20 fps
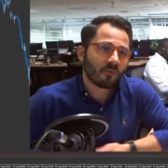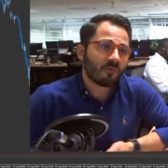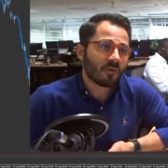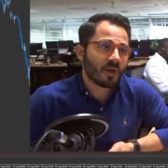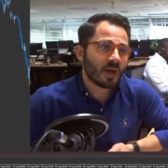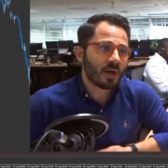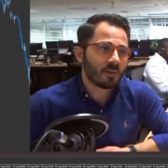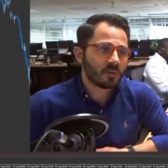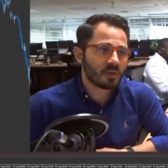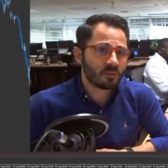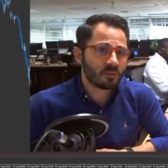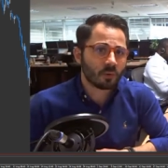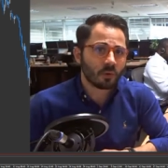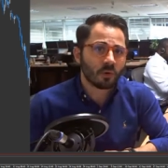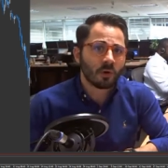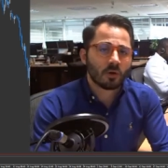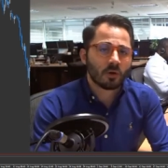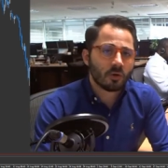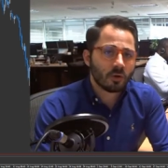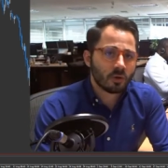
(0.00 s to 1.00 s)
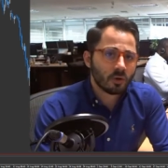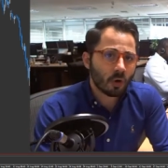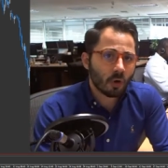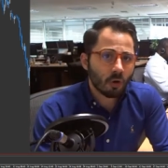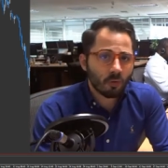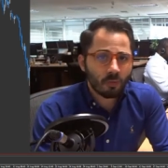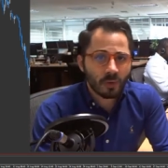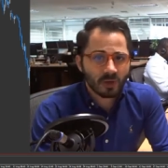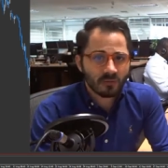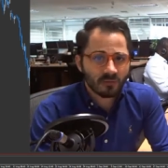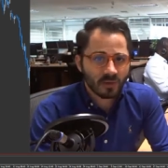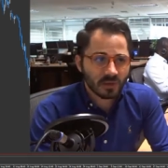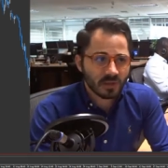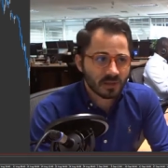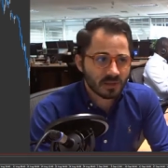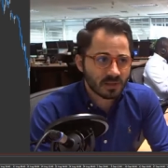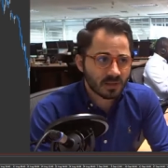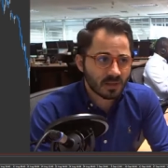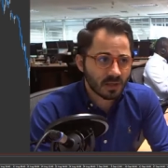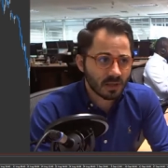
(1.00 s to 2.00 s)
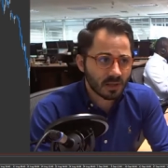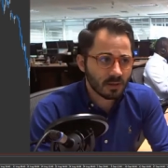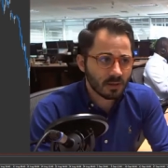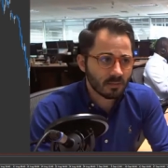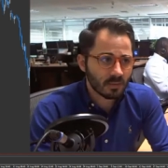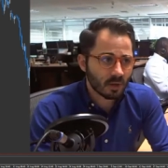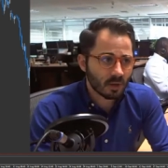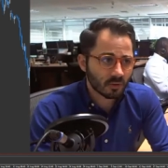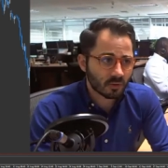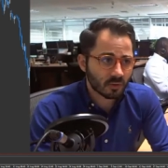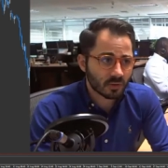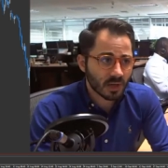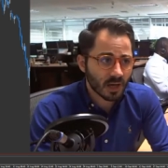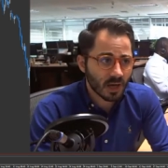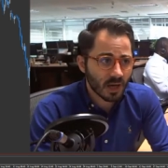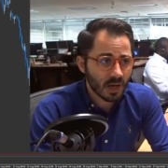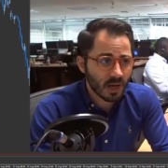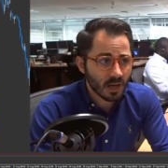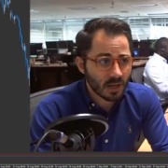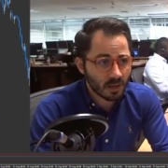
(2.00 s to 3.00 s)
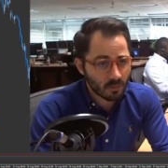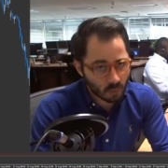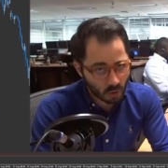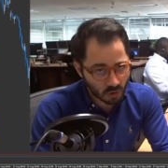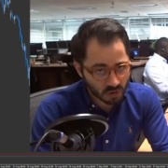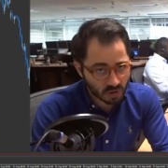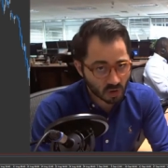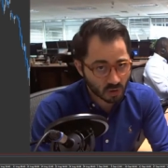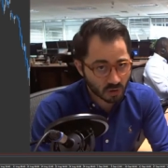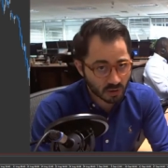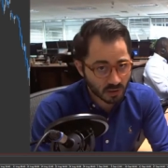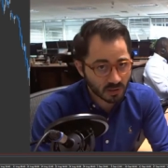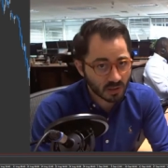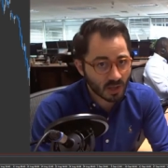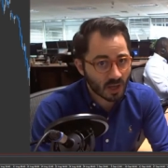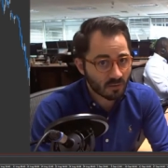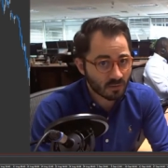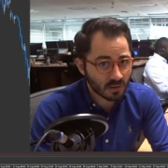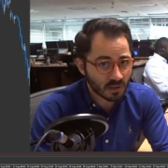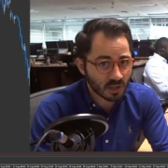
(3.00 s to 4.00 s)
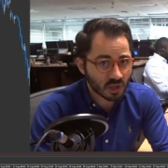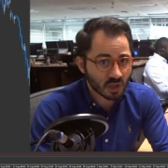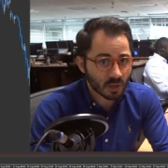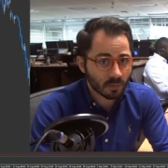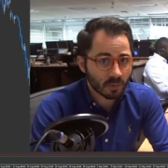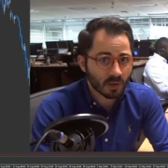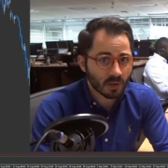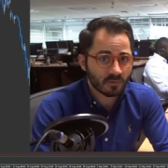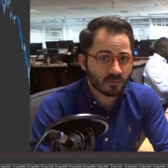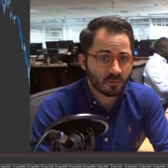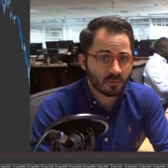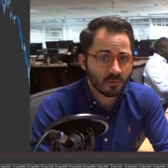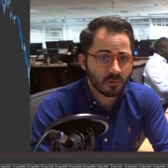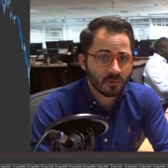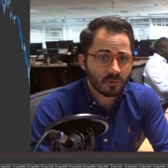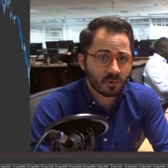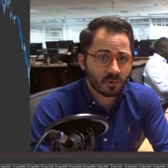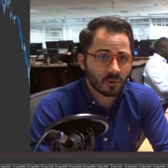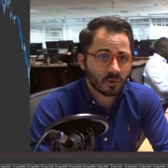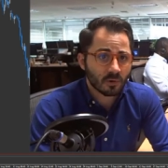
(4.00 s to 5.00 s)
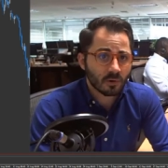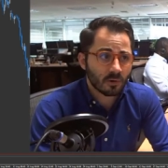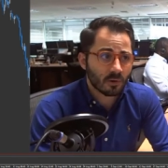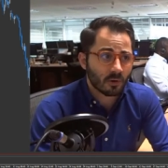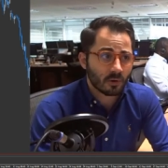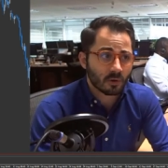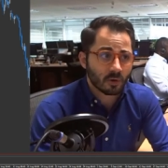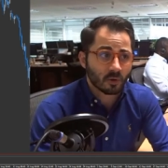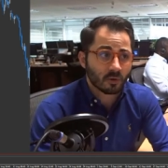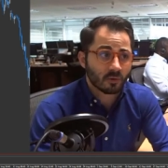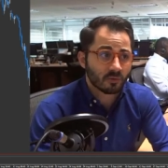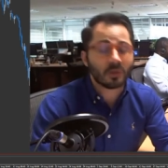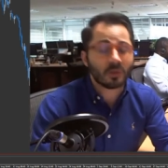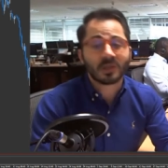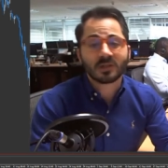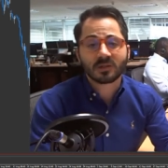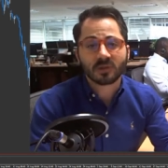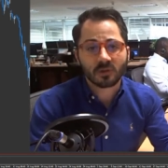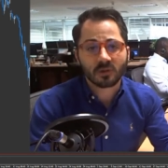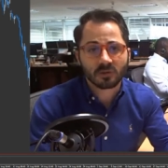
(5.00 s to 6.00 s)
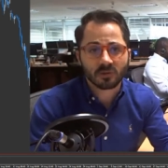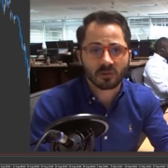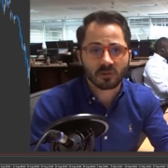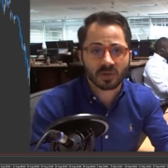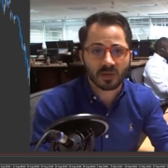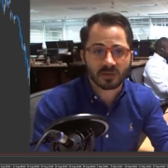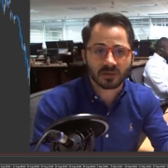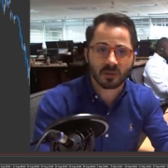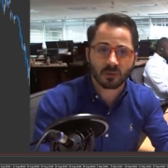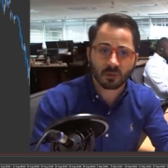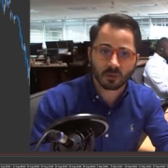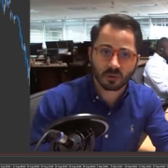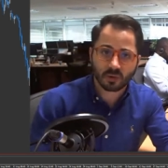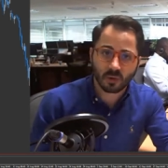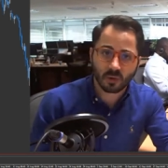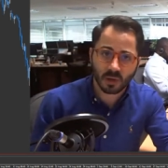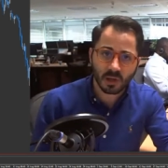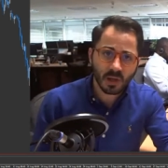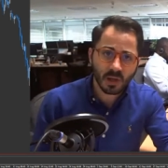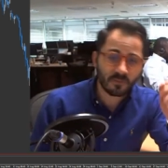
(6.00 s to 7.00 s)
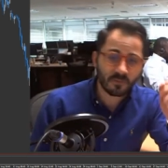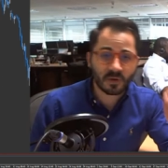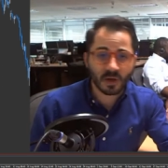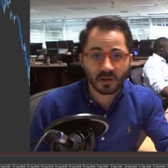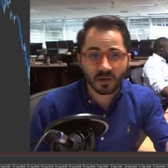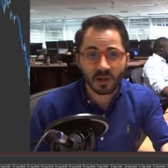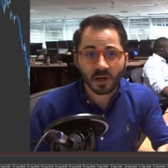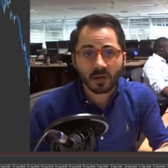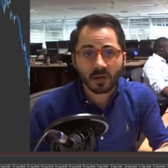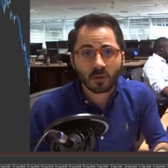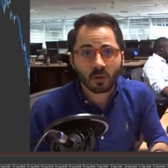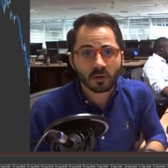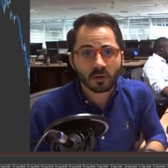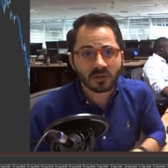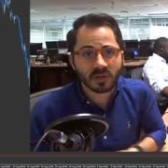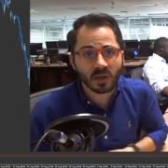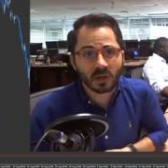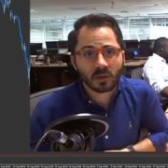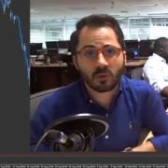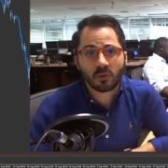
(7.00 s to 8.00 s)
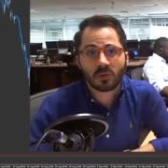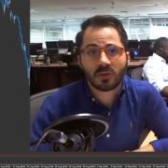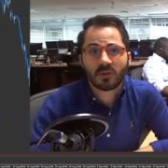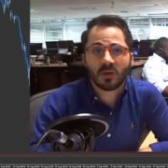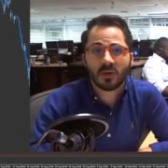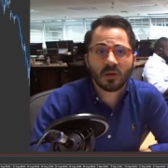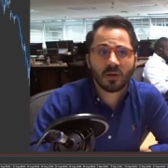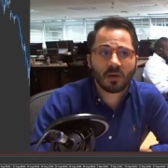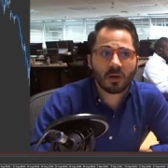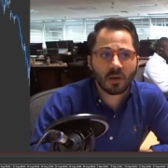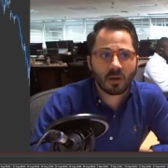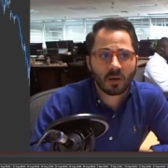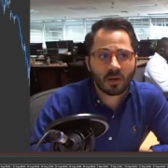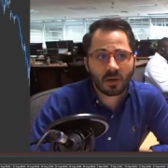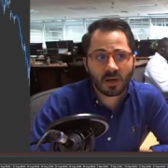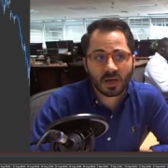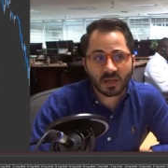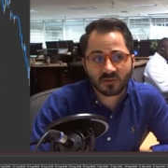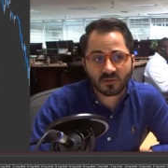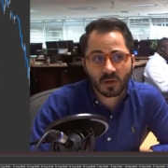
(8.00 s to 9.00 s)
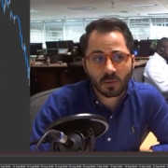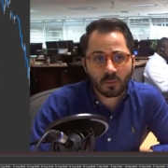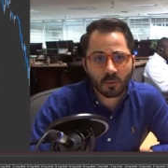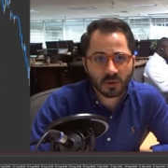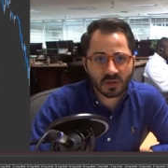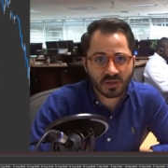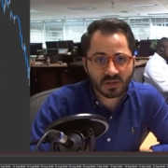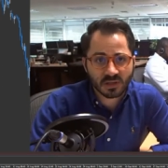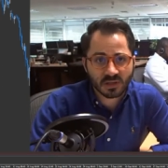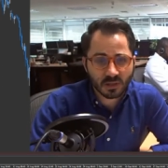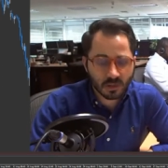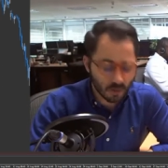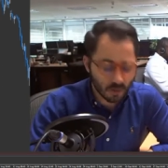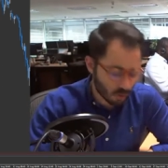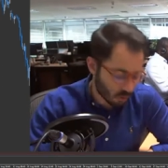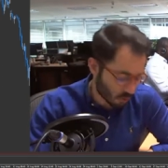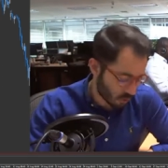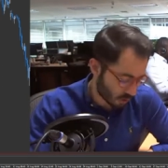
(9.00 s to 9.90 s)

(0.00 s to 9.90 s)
On verra un petit peu que l'Union européenne va décider, mais en tout cas, Boris Johnson avait déjà prévenu que euh, une extension d'assez longue durée viendrait court-circuiter la sphère politique au